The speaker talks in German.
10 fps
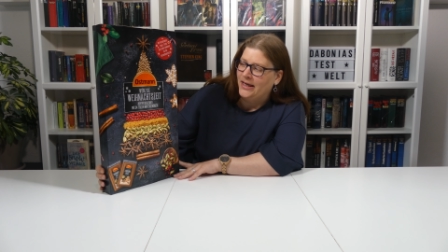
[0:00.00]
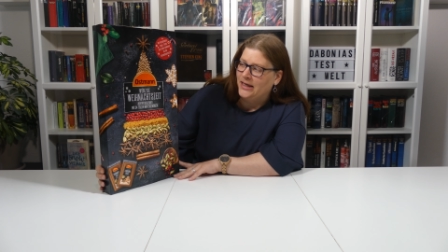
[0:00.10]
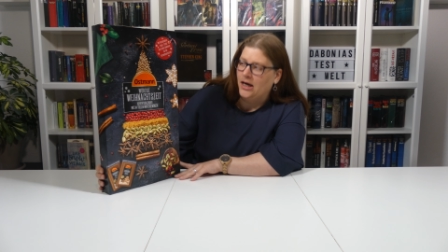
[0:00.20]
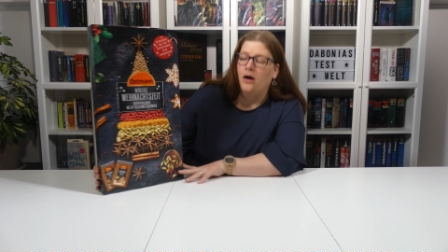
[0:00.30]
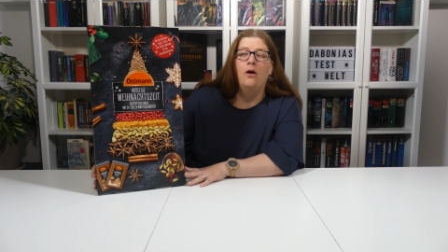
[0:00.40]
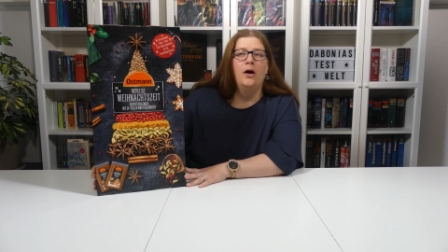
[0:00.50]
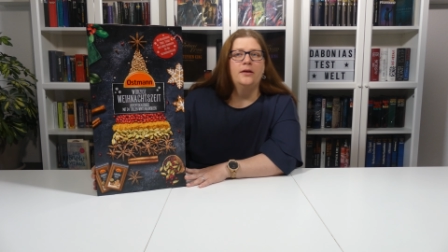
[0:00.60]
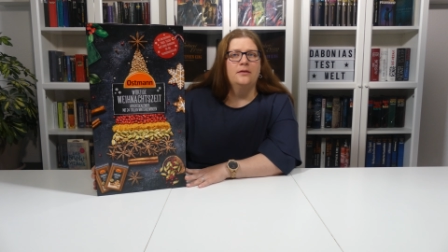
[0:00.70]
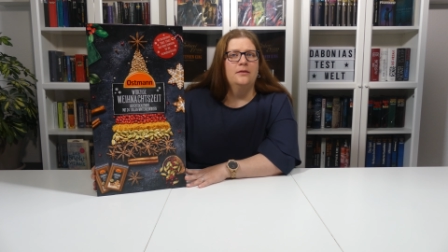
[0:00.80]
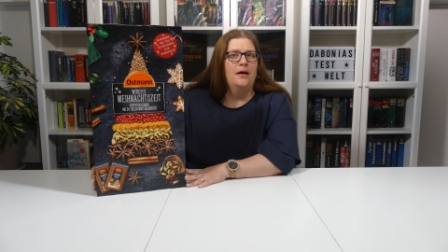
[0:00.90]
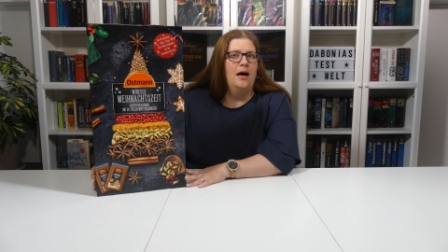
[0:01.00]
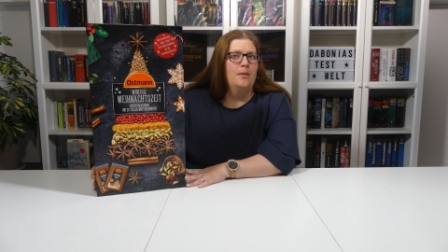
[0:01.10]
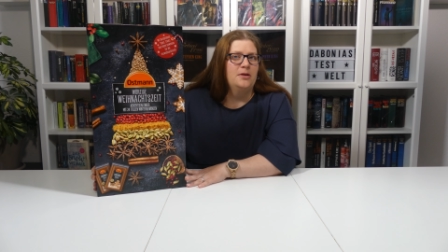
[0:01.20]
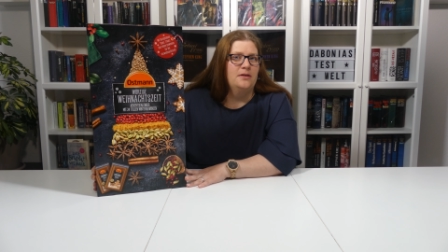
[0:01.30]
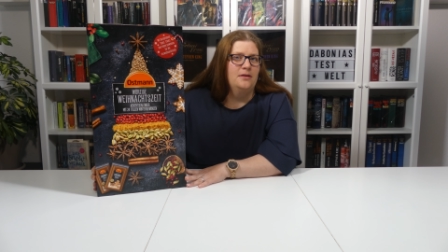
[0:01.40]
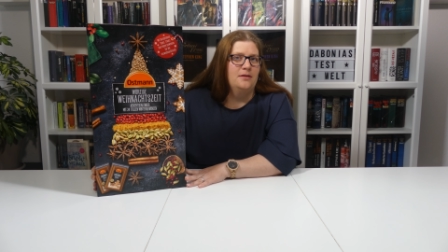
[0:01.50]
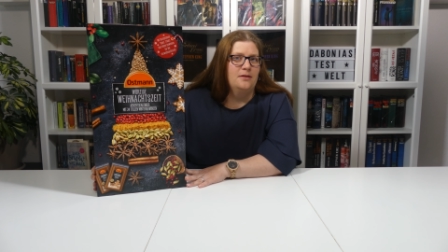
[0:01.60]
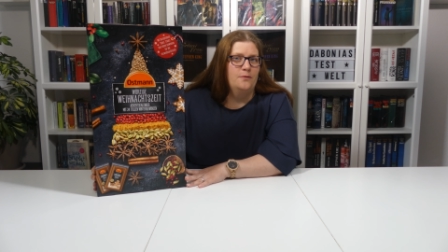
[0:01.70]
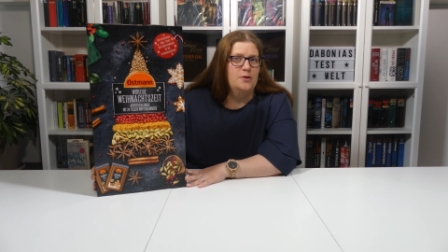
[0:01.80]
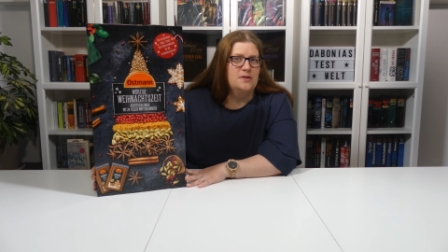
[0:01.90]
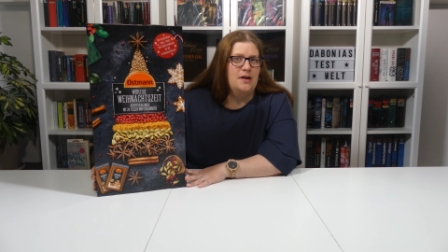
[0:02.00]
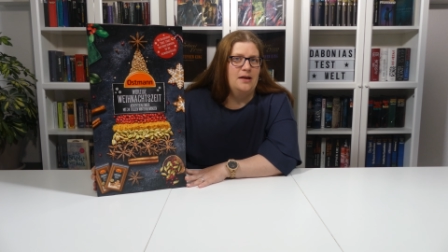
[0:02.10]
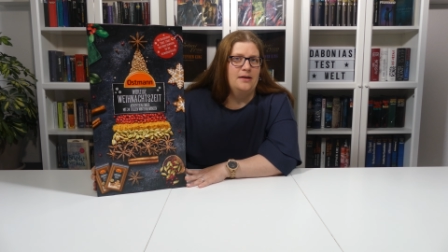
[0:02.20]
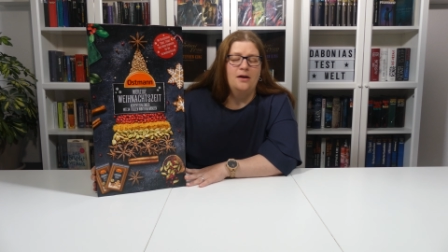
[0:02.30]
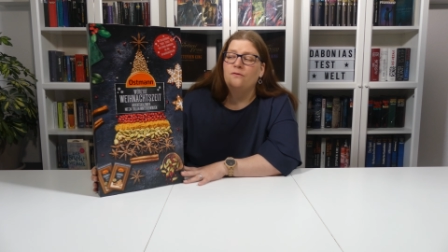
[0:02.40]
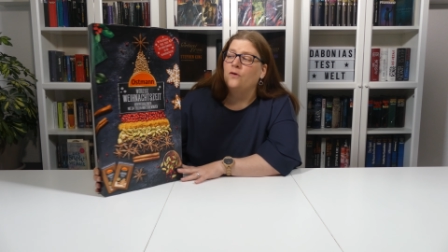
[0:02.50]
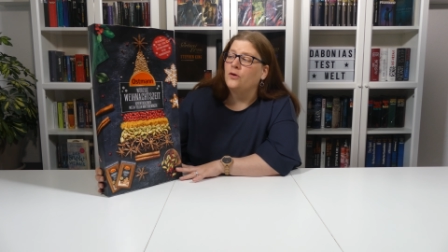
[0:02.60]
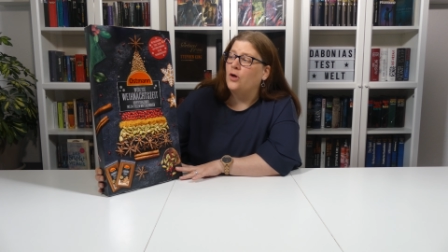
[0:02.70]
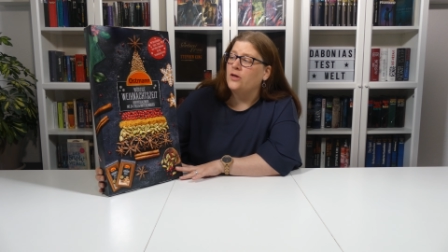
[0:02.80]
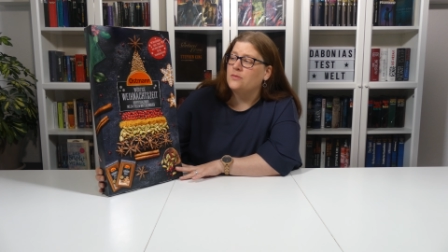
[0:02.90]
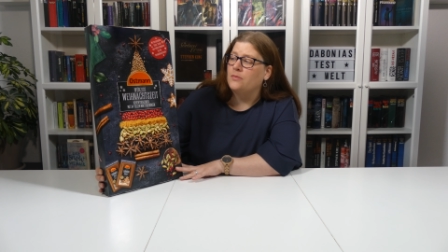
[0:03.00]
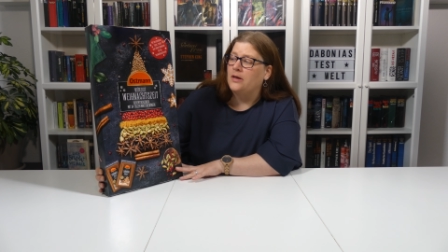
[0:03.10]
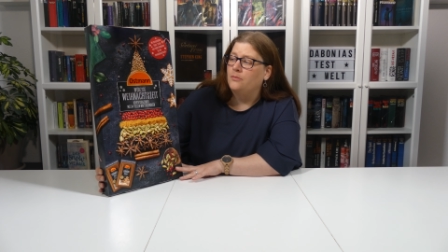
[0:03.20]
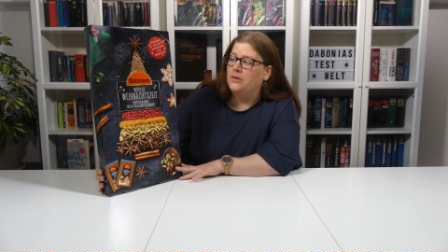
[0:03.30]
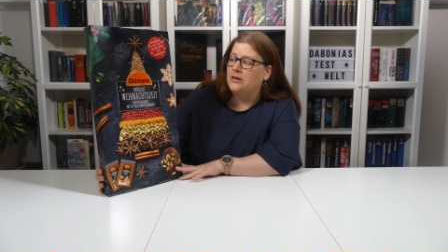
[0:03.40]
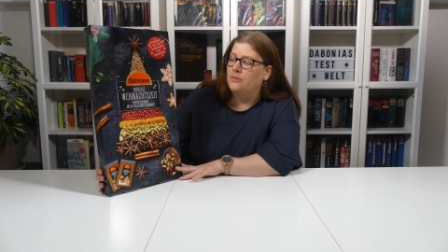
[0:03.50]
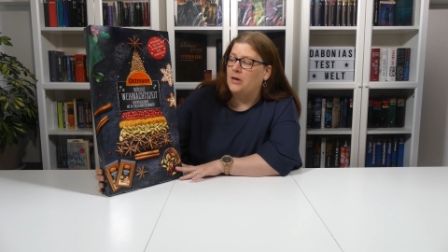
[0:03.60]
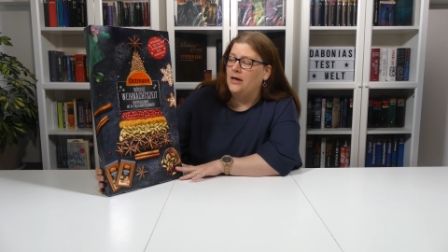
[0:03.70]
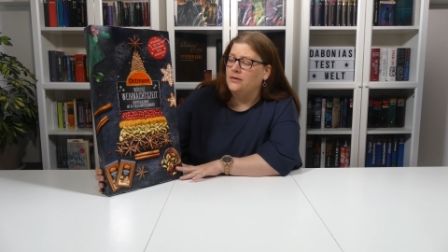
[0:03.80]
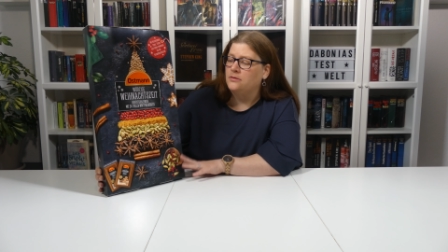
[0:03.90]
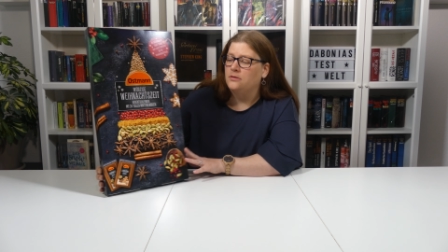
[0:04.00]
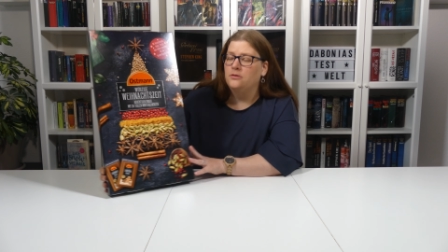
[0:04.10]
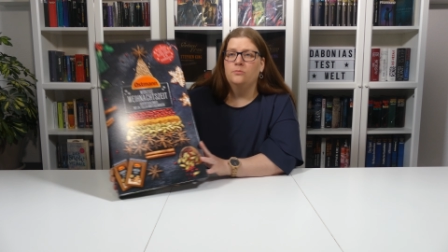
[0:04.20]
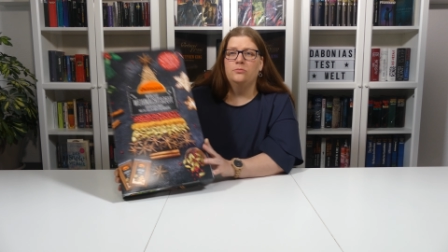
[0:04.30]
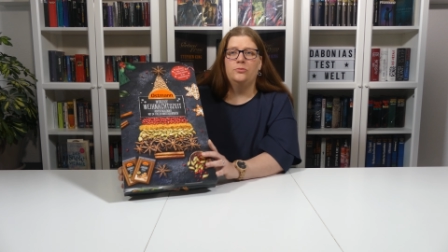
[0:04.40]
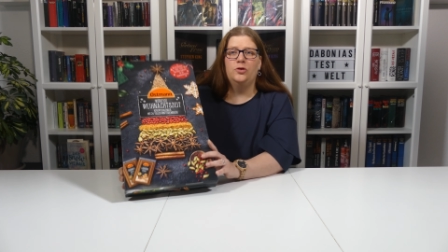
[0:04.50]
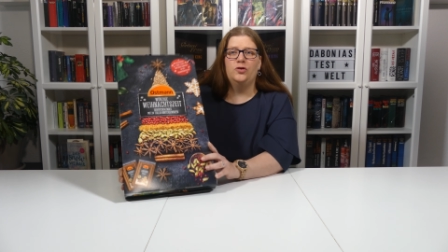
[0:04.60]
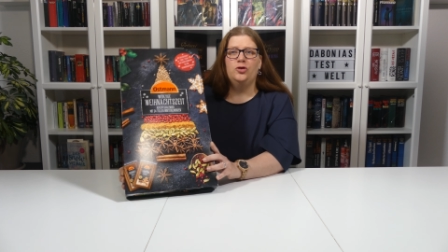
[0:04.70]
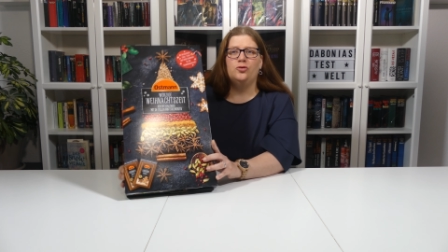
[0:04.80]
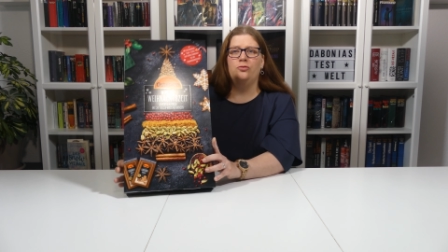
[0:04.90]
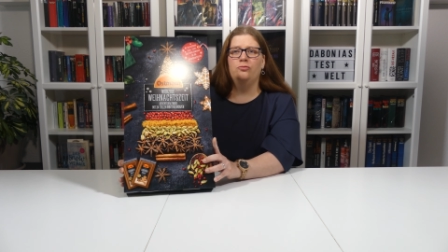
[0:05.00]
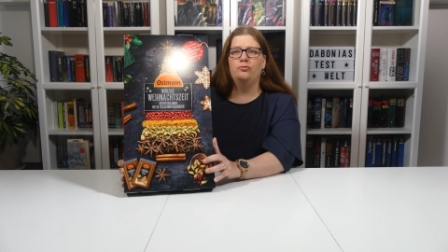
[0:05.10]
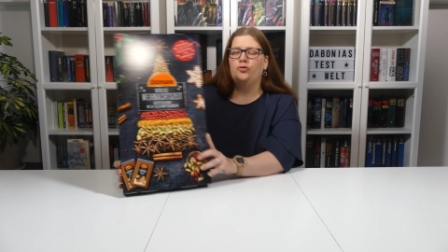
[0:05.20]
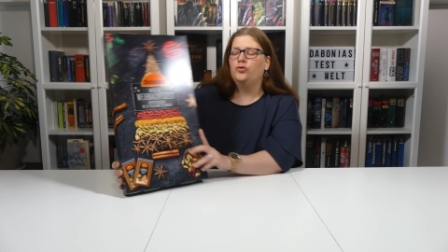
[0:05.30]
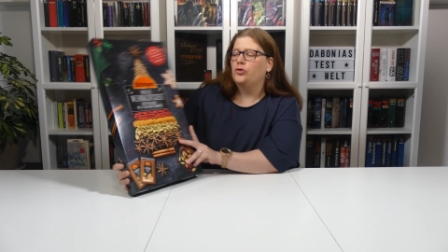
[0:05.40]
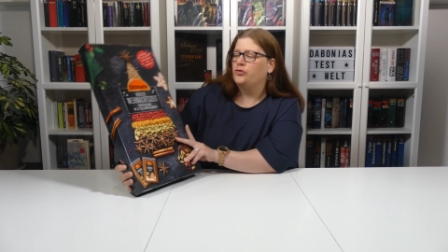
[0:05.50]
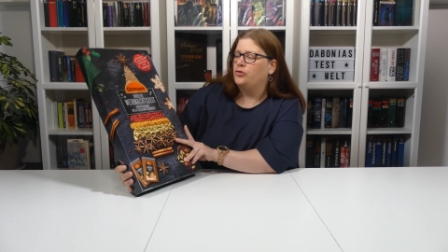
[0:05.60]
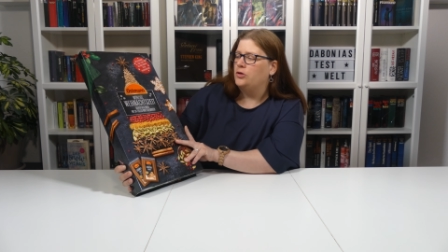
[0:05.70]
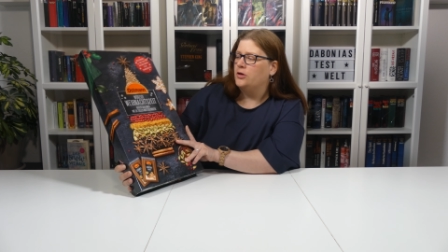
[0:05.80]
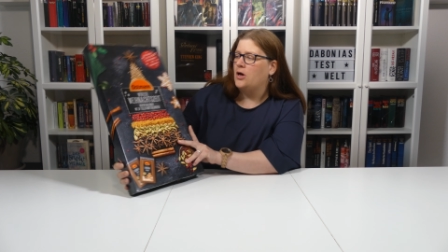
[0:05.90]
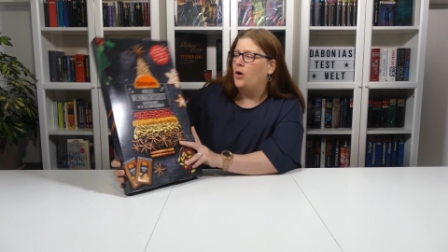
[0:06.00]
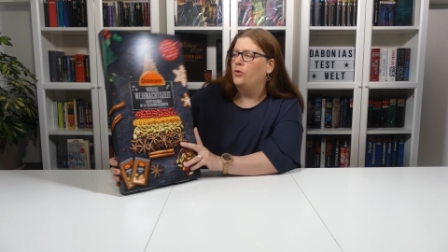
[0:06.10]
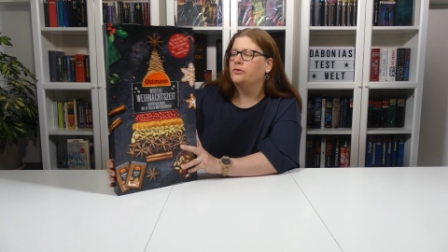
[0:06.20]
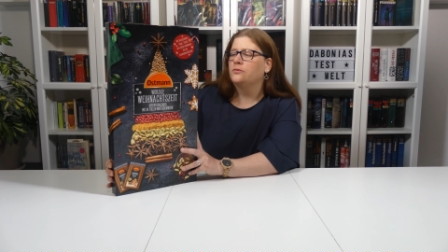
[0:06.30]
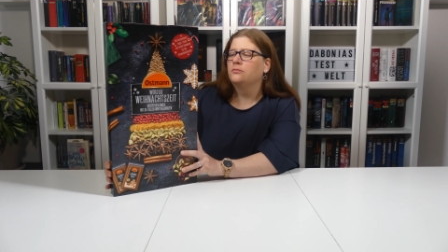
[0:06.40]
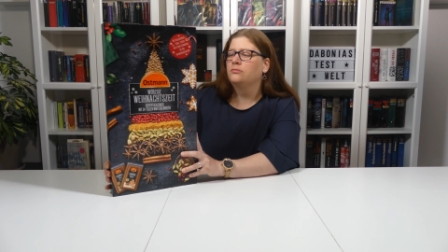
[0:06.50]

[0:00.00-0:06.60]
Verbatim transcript: Ja, heute habe ich den Gewürzkalender von Ostmann mitgebracht. Ähm, ihr seht schon, der sieht ganz niedlich aus.